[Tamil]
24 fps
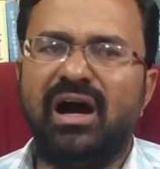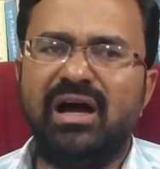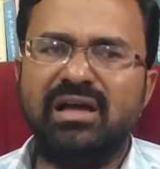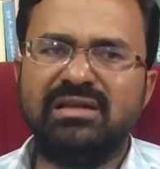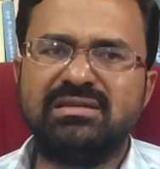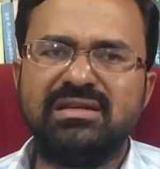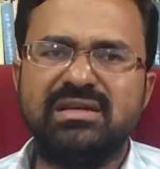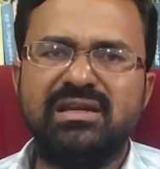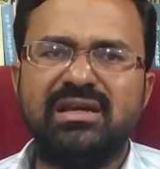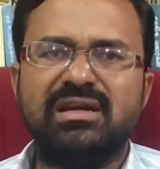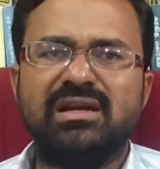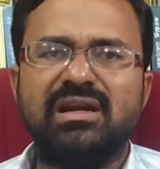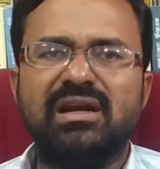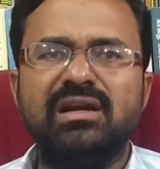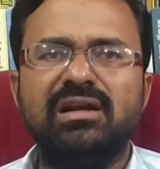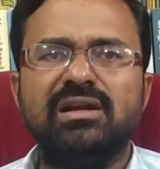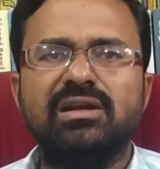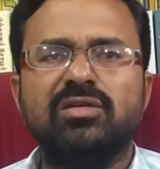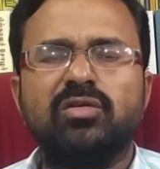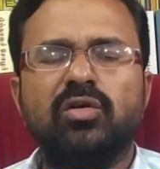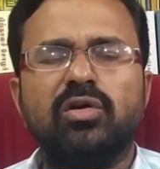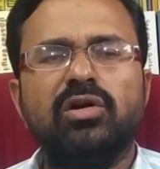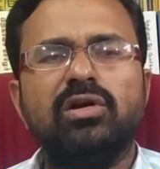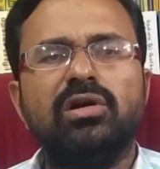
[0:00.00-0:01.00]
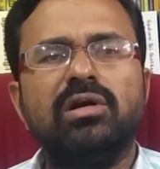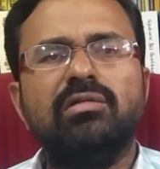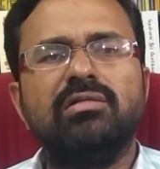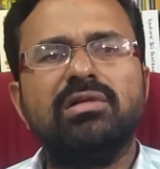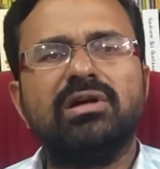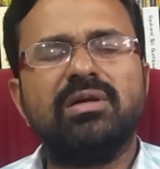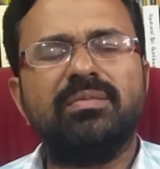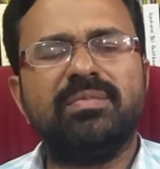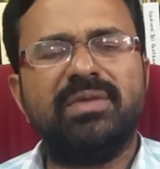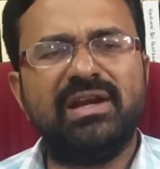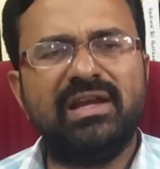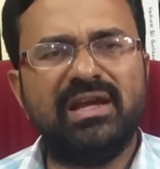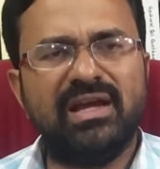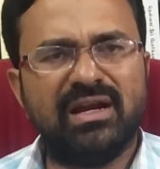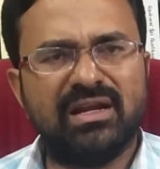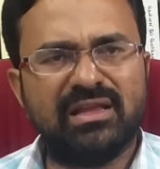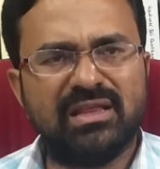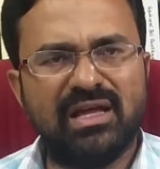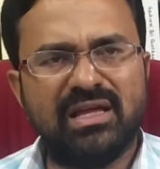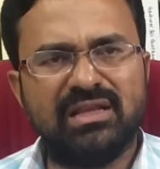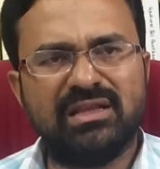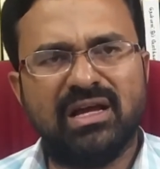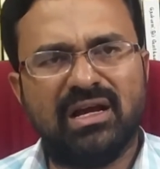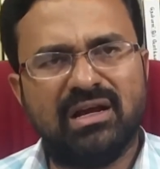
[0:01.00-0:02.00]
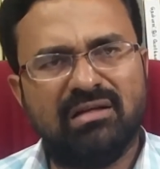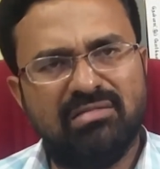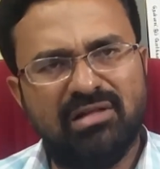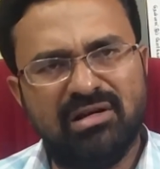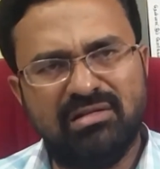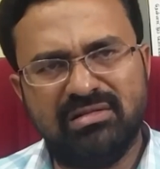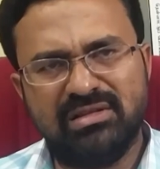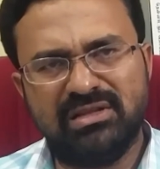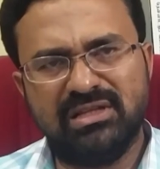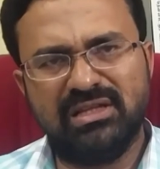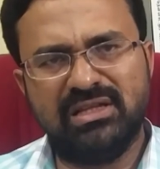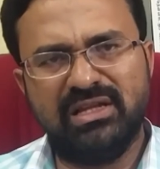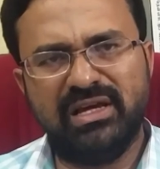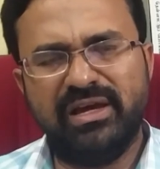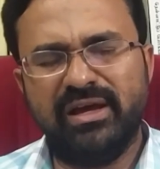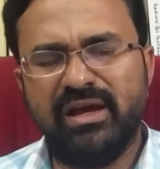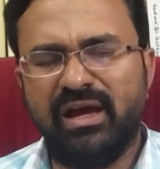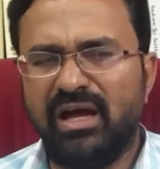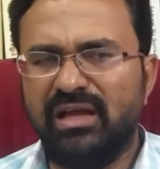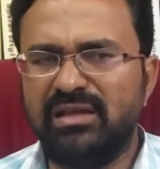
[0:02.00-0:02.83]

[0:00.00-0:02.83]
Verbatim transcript: ஆசிரியர்கள் கொரோனாவுக்கு பலியானதா தகவல் வந்தது